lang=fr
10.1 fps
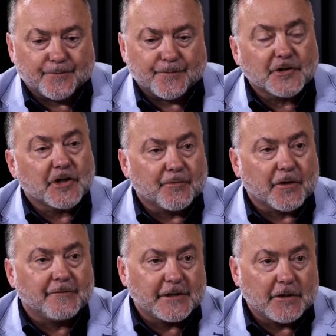chez
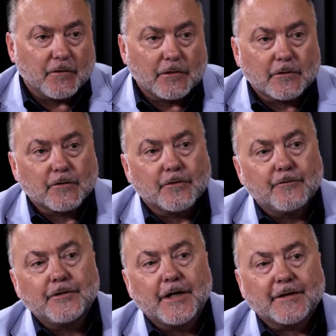Provision, qu'on a
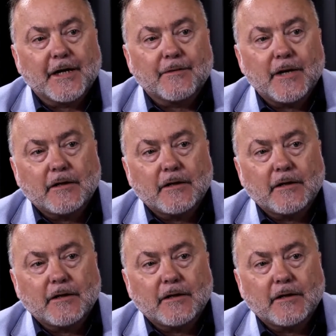vu dernièrement. Là,